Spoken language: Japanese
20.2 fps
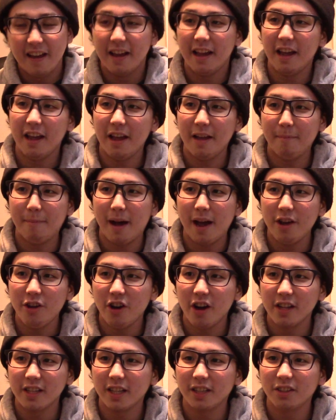えー、
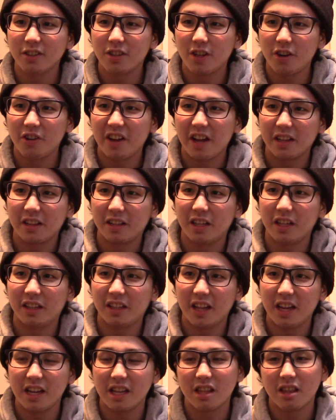バイオハザードゼロやってい
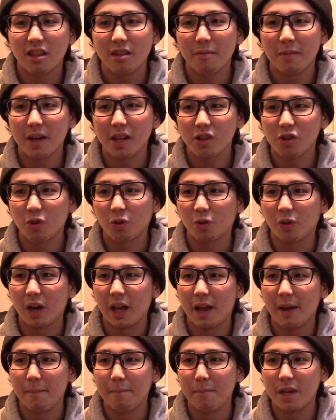て一番ちょっとね、